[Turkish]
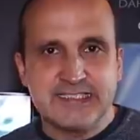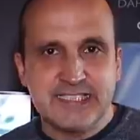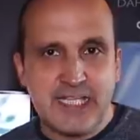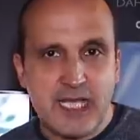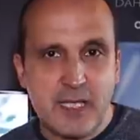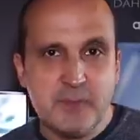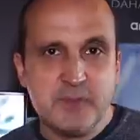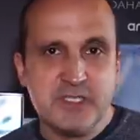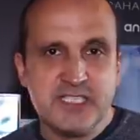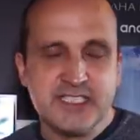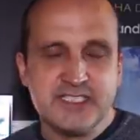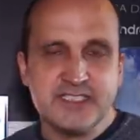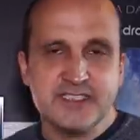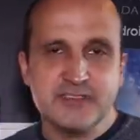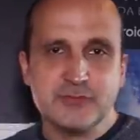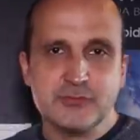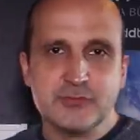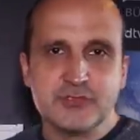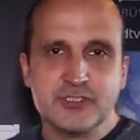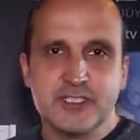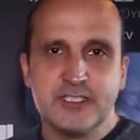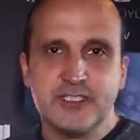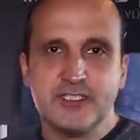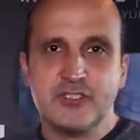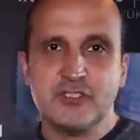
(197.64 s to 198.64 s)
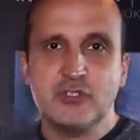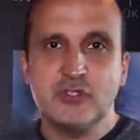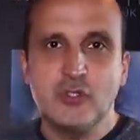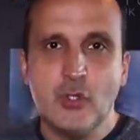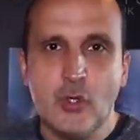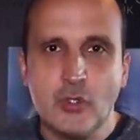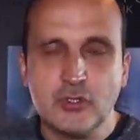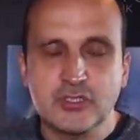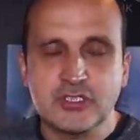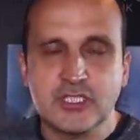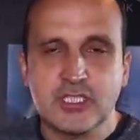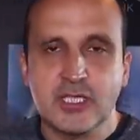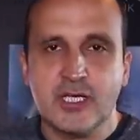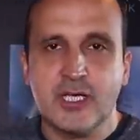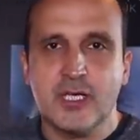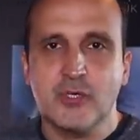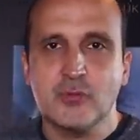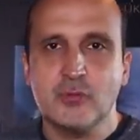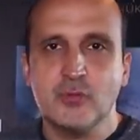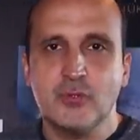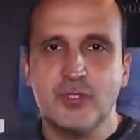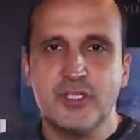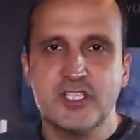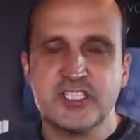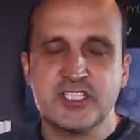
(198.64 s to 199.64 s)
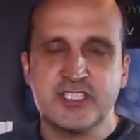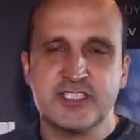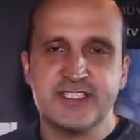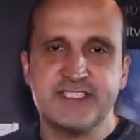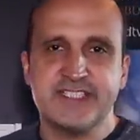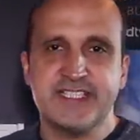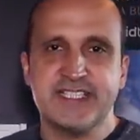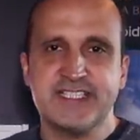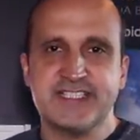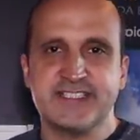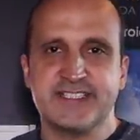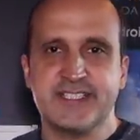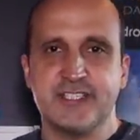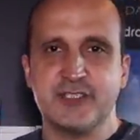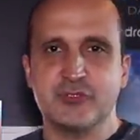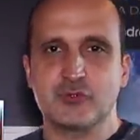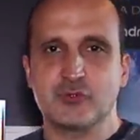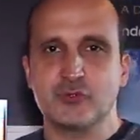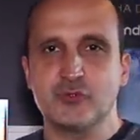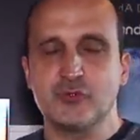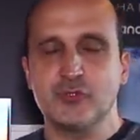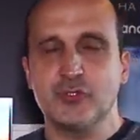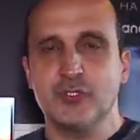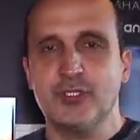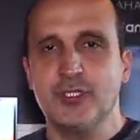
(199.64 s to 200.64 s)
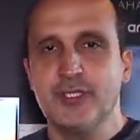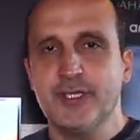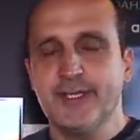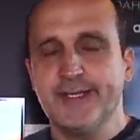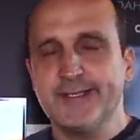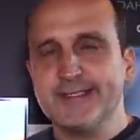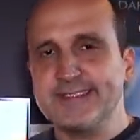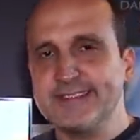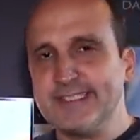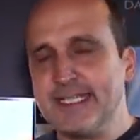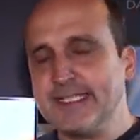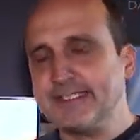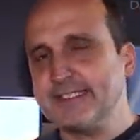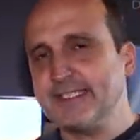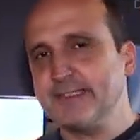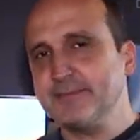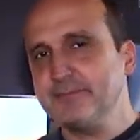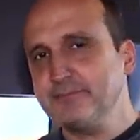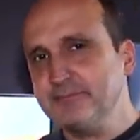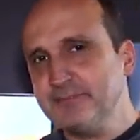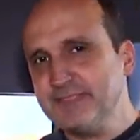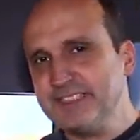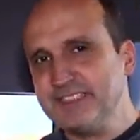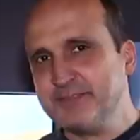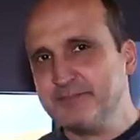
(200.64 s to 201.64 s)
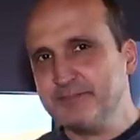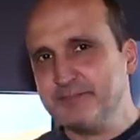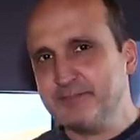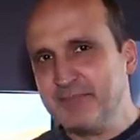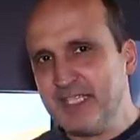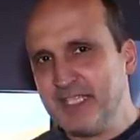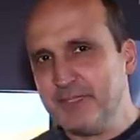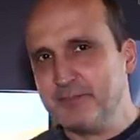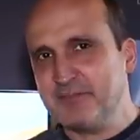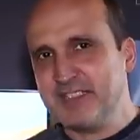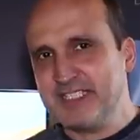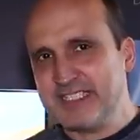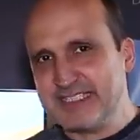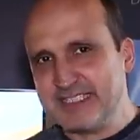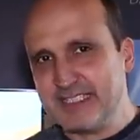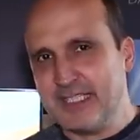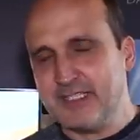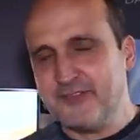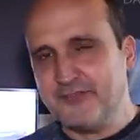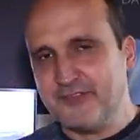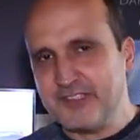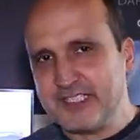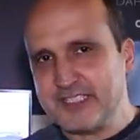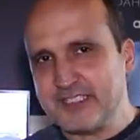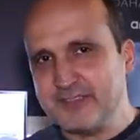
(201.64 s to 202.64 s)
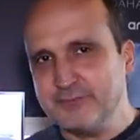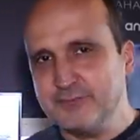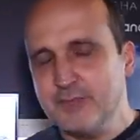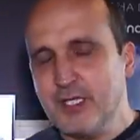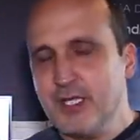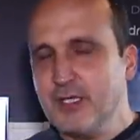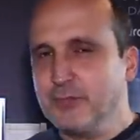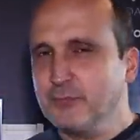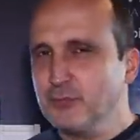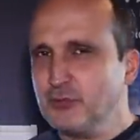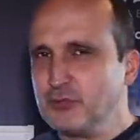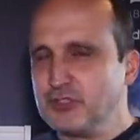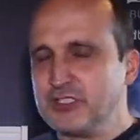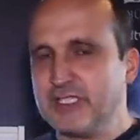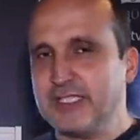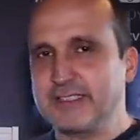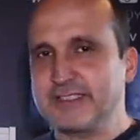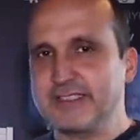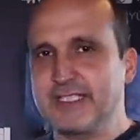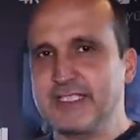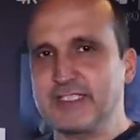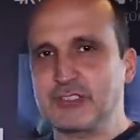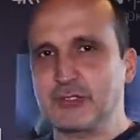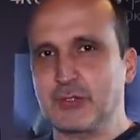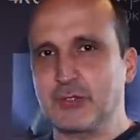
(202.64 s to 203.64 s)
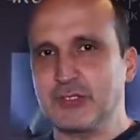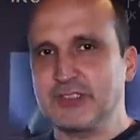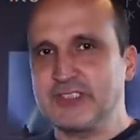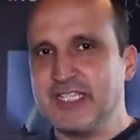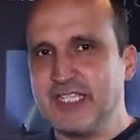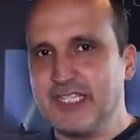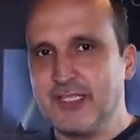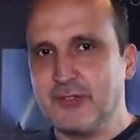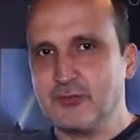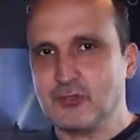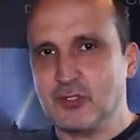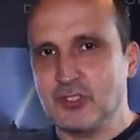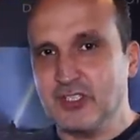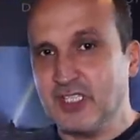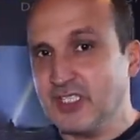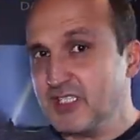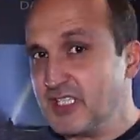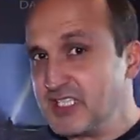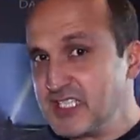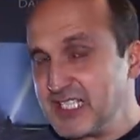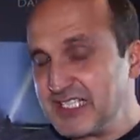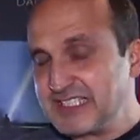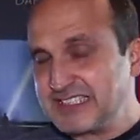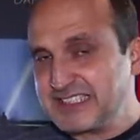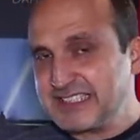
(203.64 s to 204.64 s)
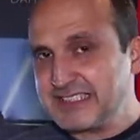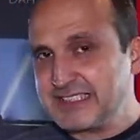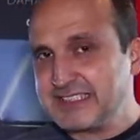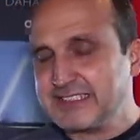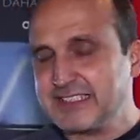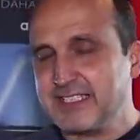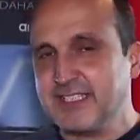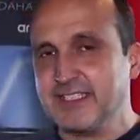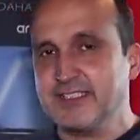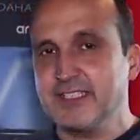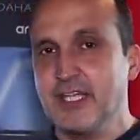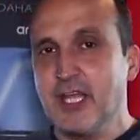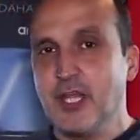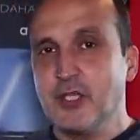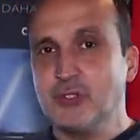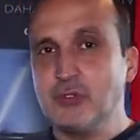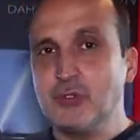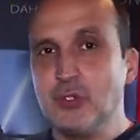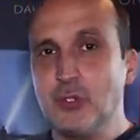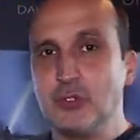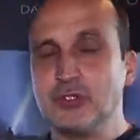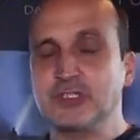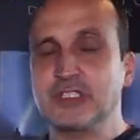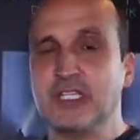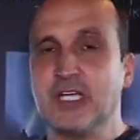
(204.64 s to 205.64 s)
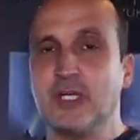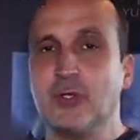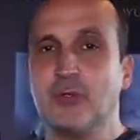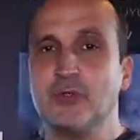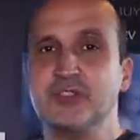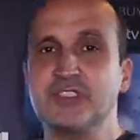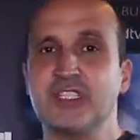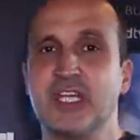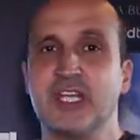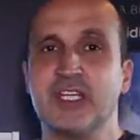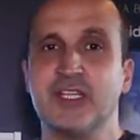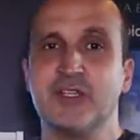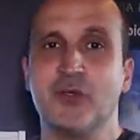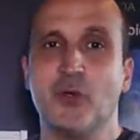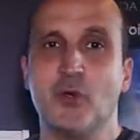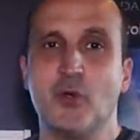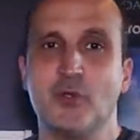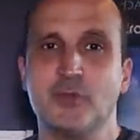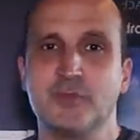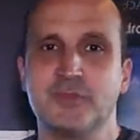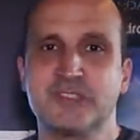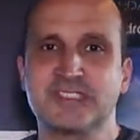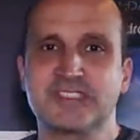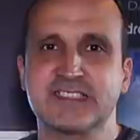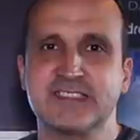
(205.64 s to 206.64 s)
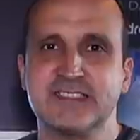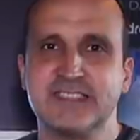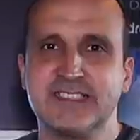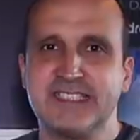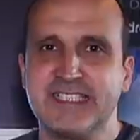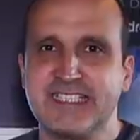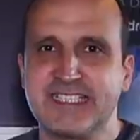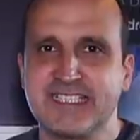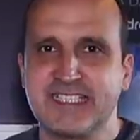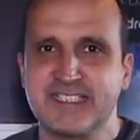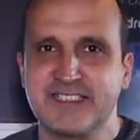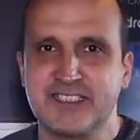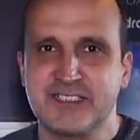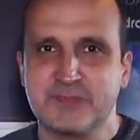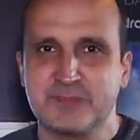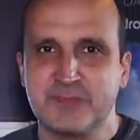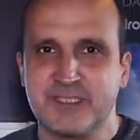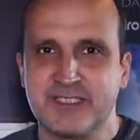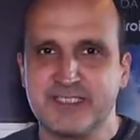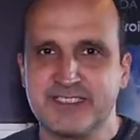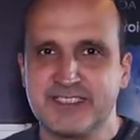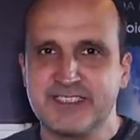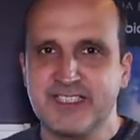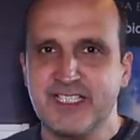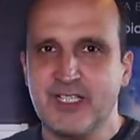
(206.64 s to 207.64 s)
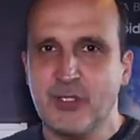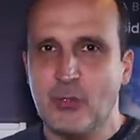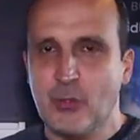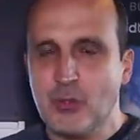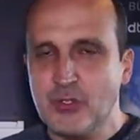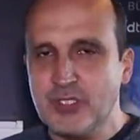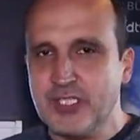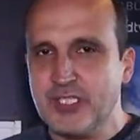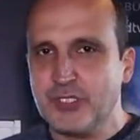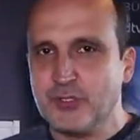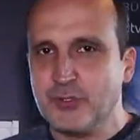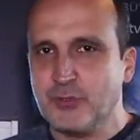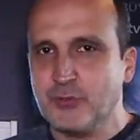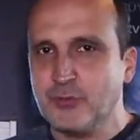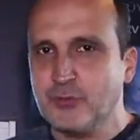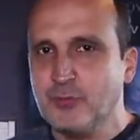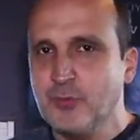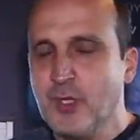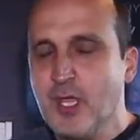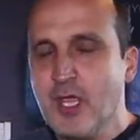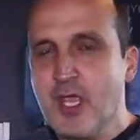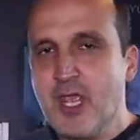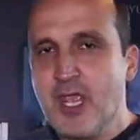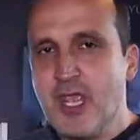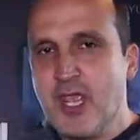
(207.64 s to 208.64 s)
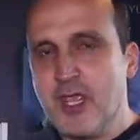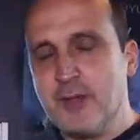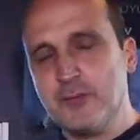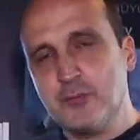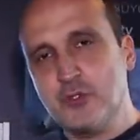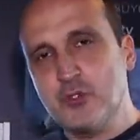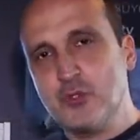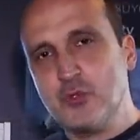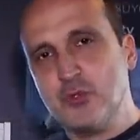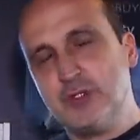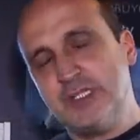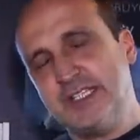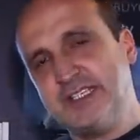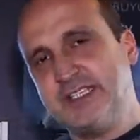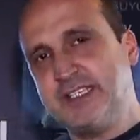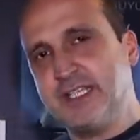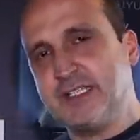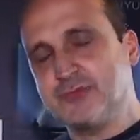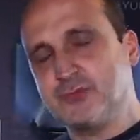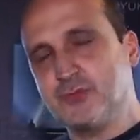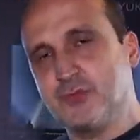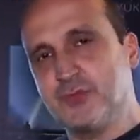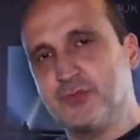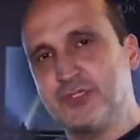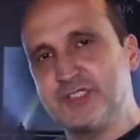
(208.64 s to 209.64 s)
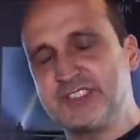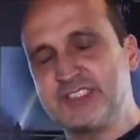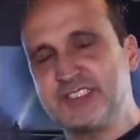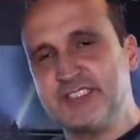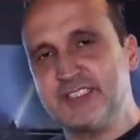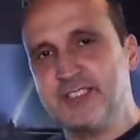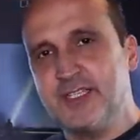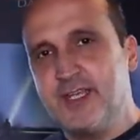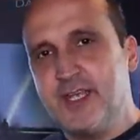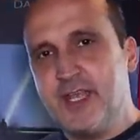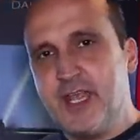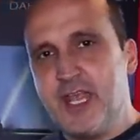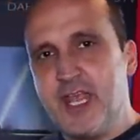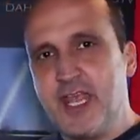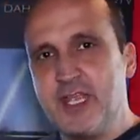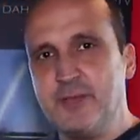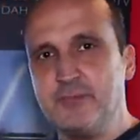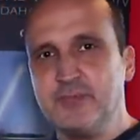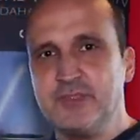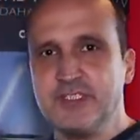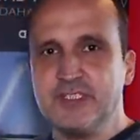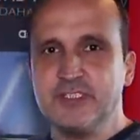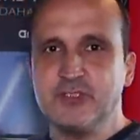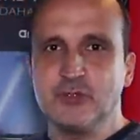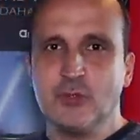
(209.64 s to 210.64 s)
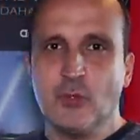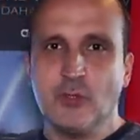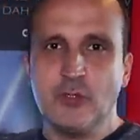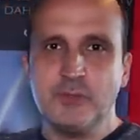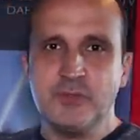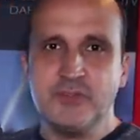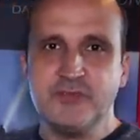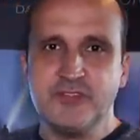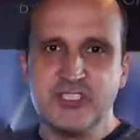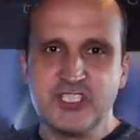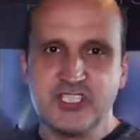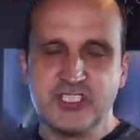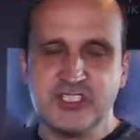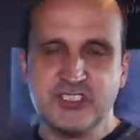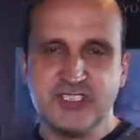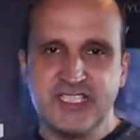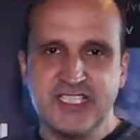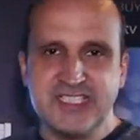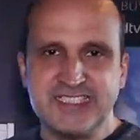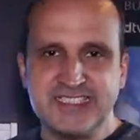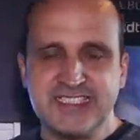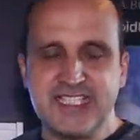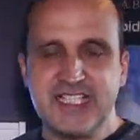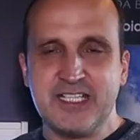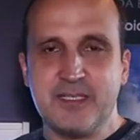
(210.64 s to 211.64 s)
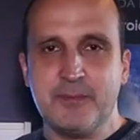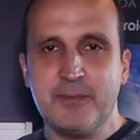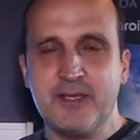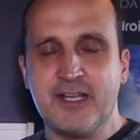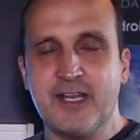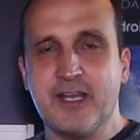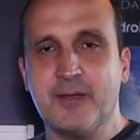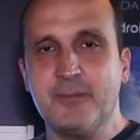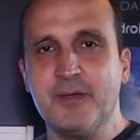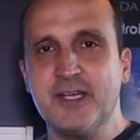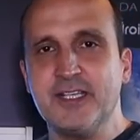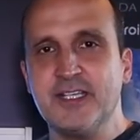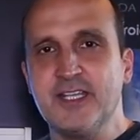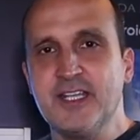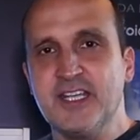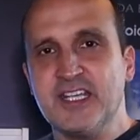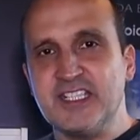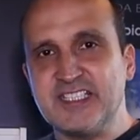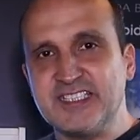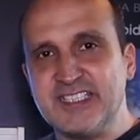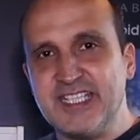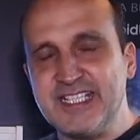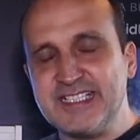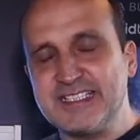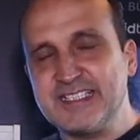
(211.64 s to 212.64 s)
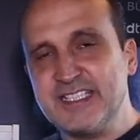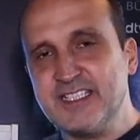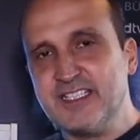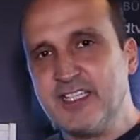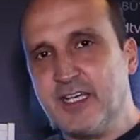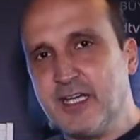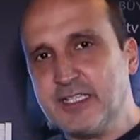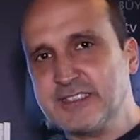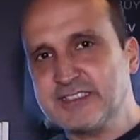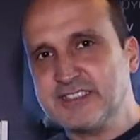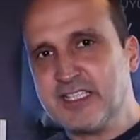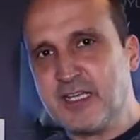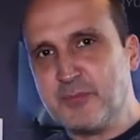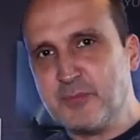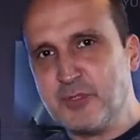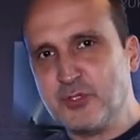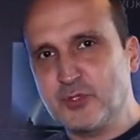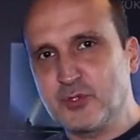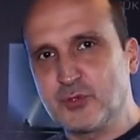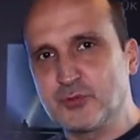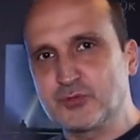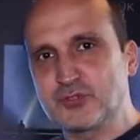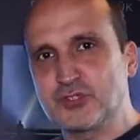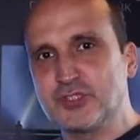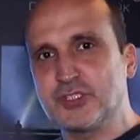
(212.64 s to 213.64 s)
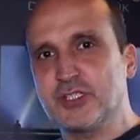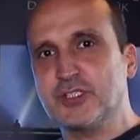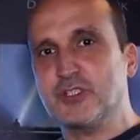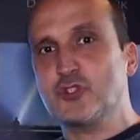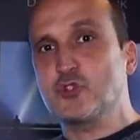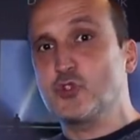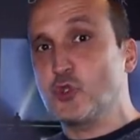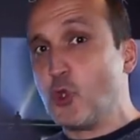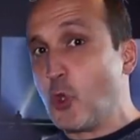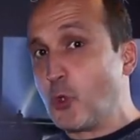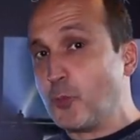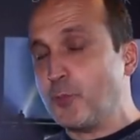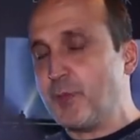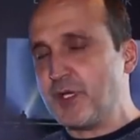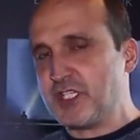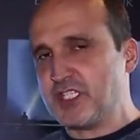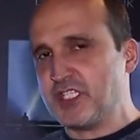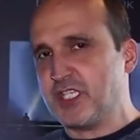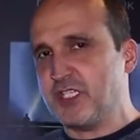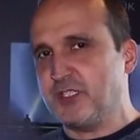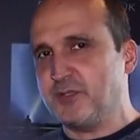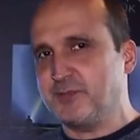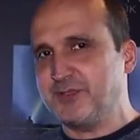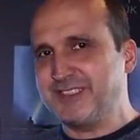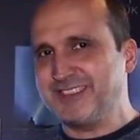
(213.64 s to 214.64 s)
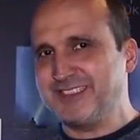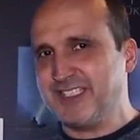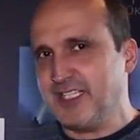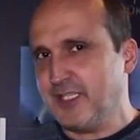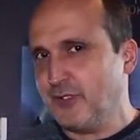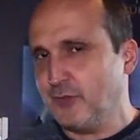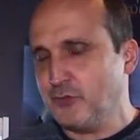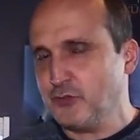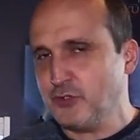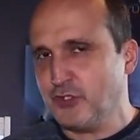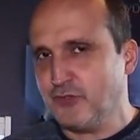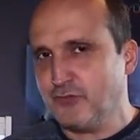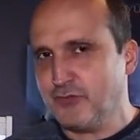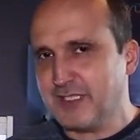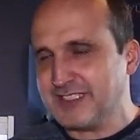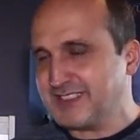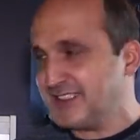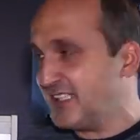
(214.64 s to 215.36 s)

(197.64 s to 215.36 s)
Tahmin ettiğiniz üzere 4K UHD desteği sunuyor. Zaten bizim benim kişisel fikrim bu saatten sonra televizyon alacaksanız eğer 4K özelliği olmasına dikkat etmenizi de öneriyorum. Hem QLED teknolojisi hem Dolby Vision desteğiyle beraber renkleri aktarma konusunda da çok başarılı bir televizyon var.